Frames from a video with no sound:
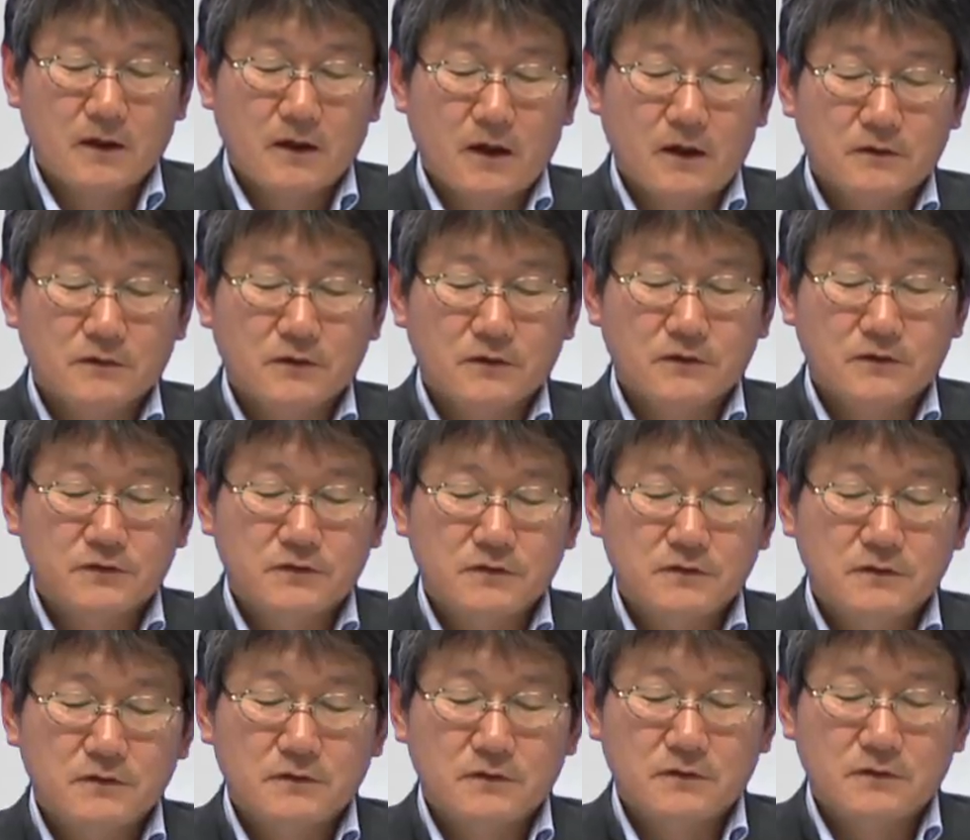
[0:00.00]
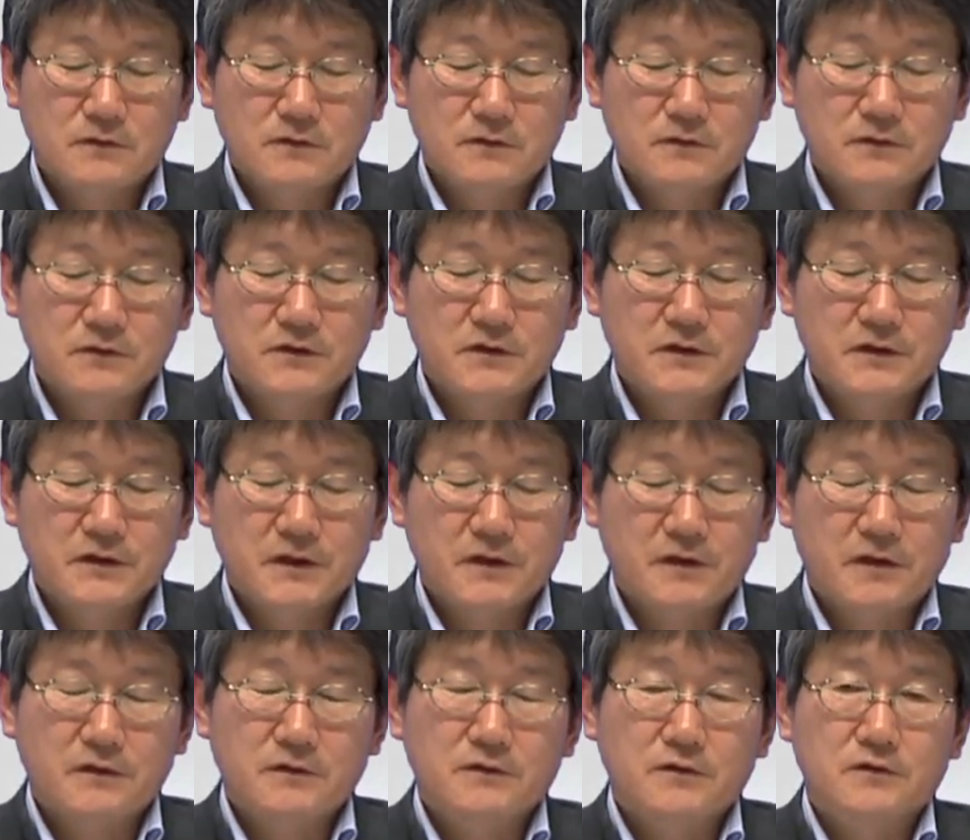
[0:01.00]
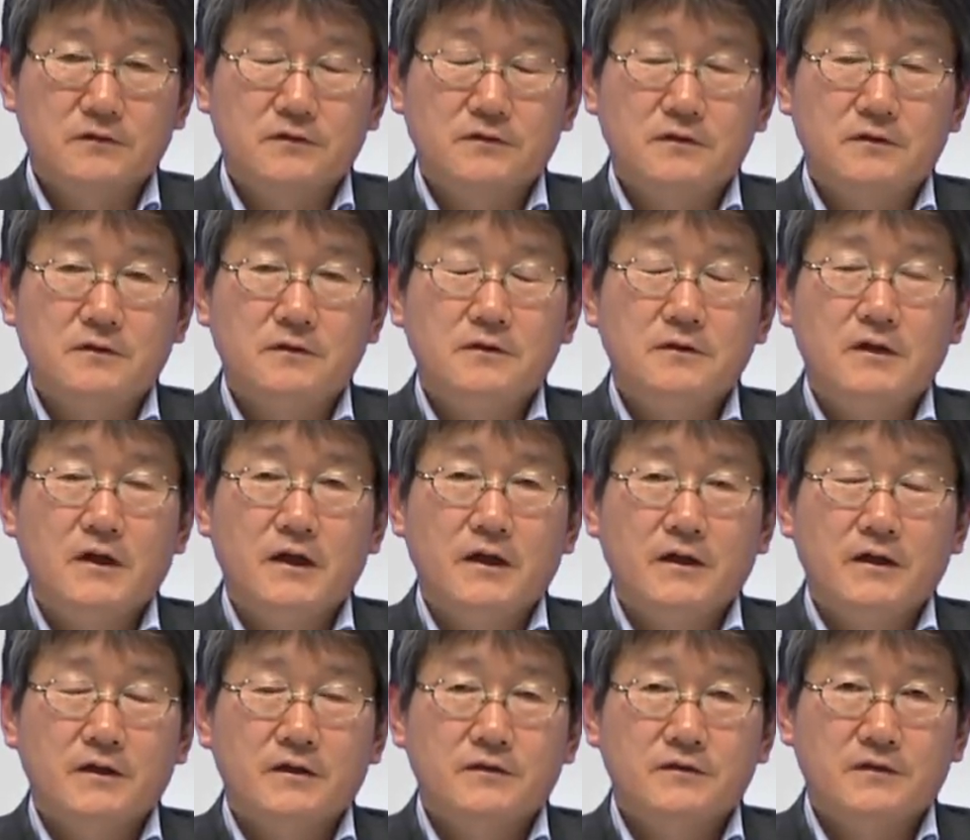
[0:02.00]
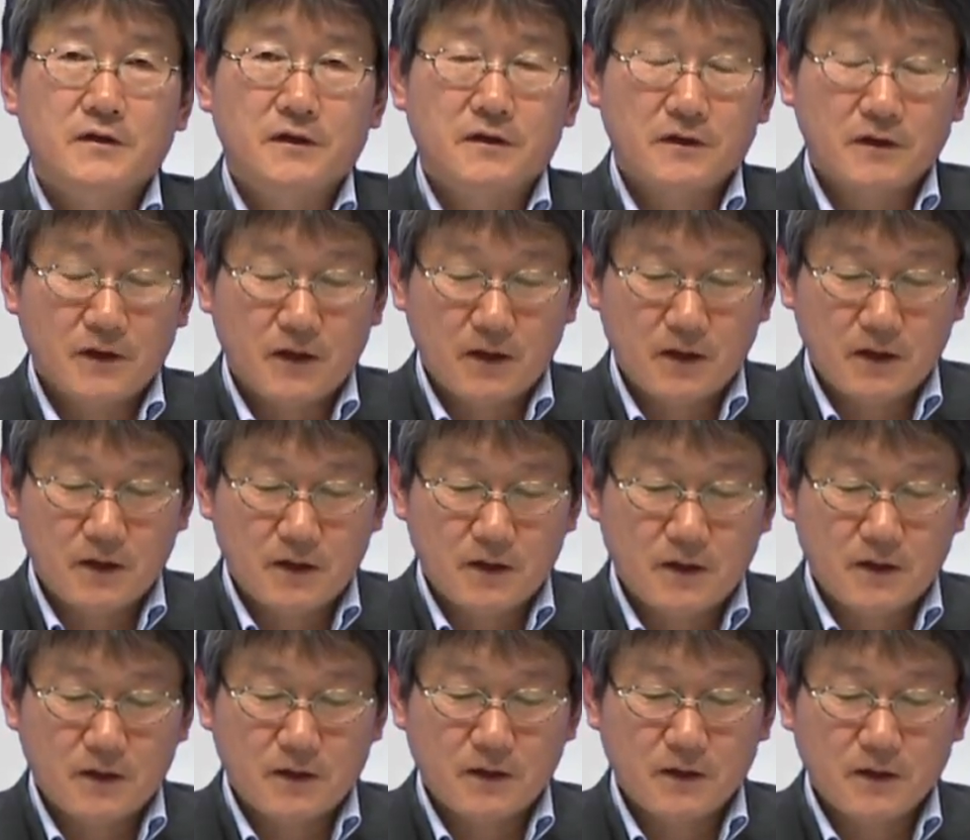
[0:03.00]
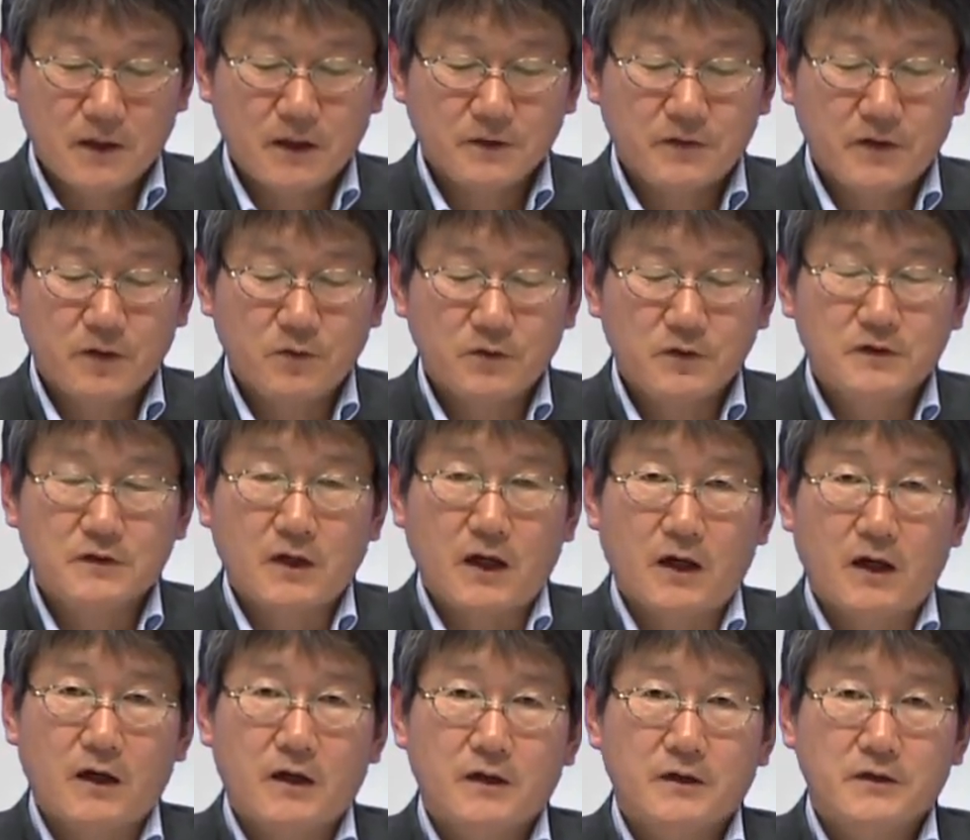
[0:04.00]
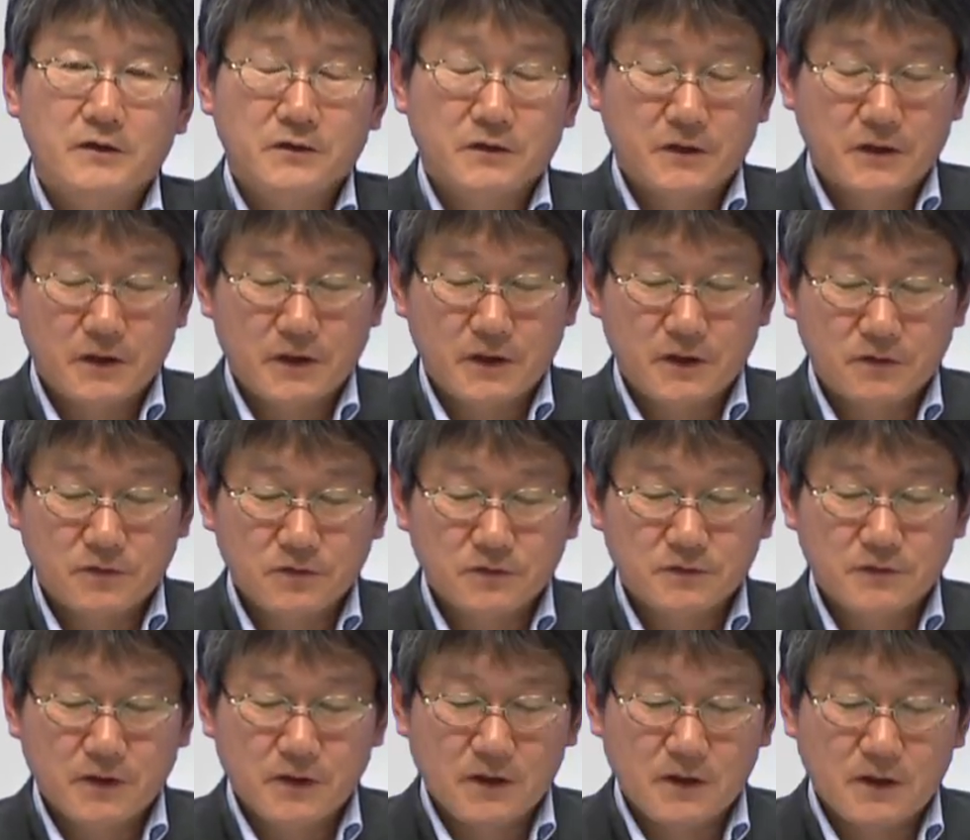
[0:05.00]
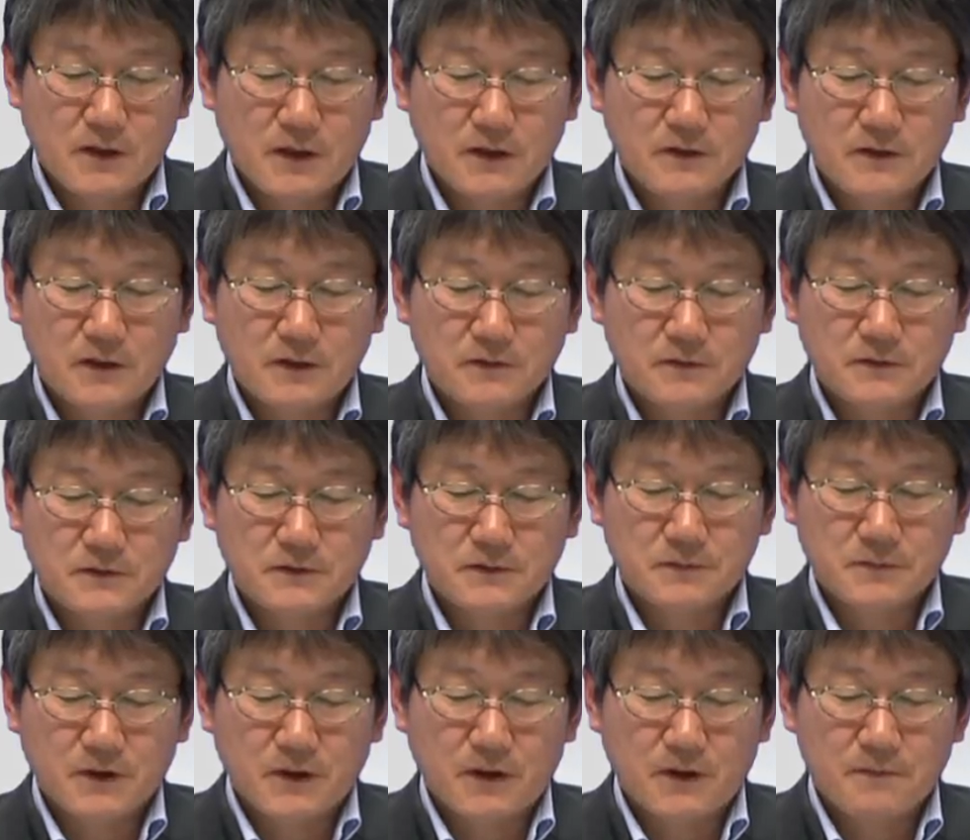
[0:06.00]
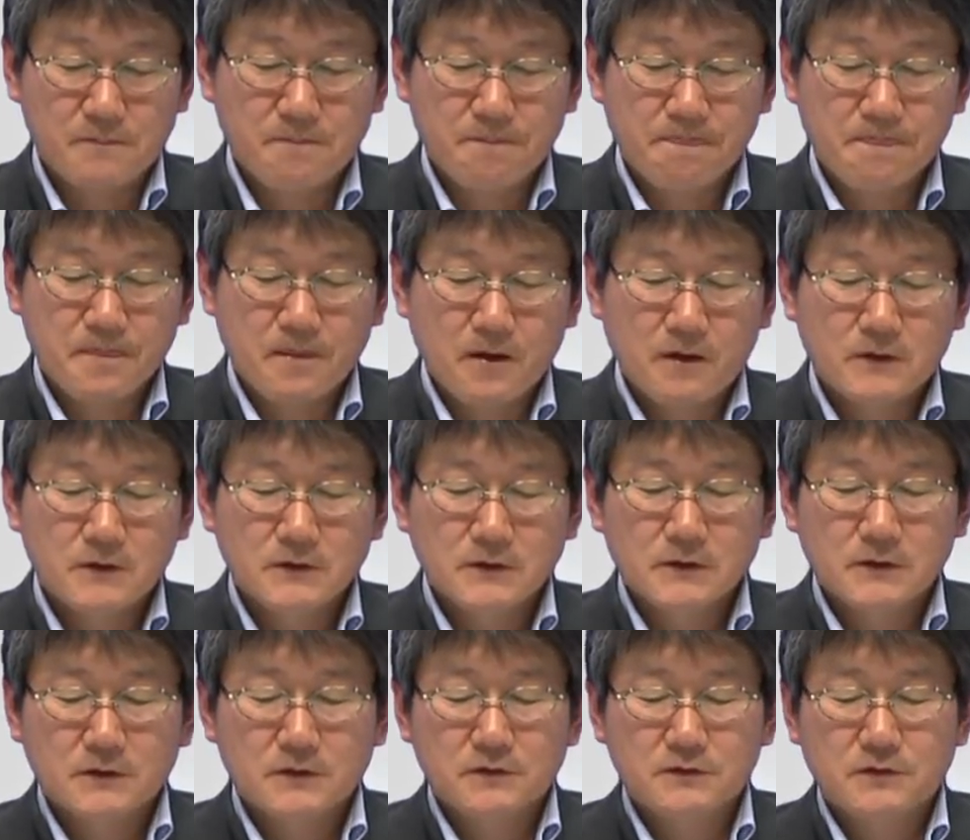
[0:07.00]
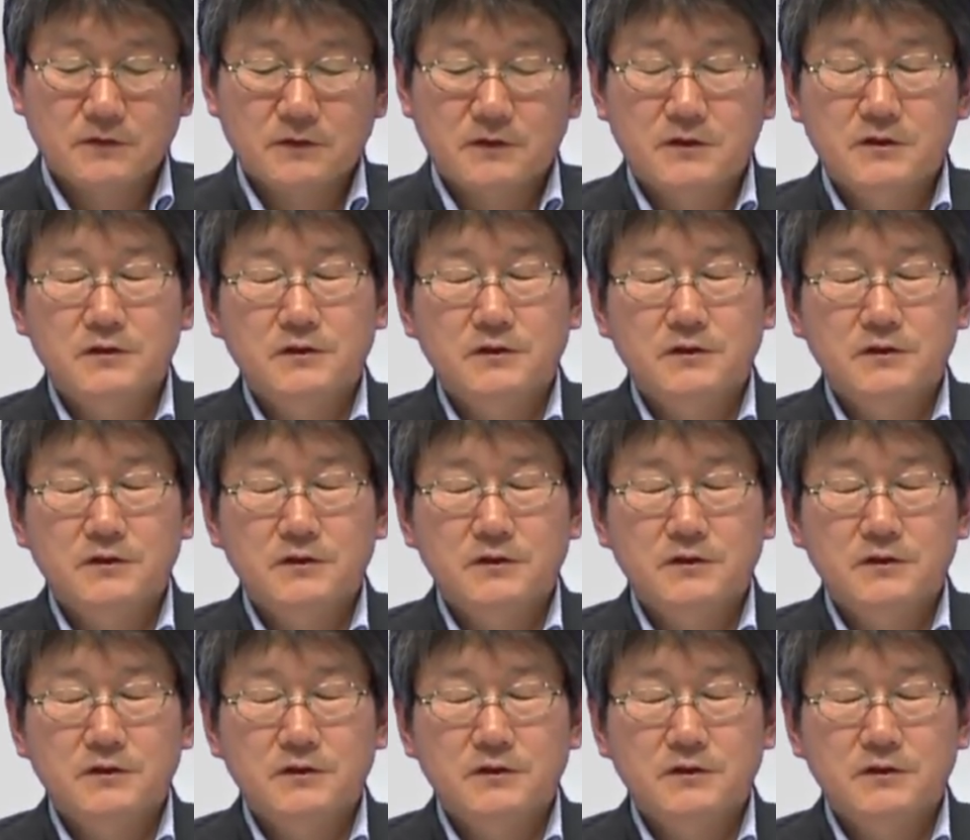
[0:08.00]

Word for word: 하는 것을 느끼게 되는 것을 세계화가 되고 있다 이렇게도 생각을 한다는 것입니다. 그래서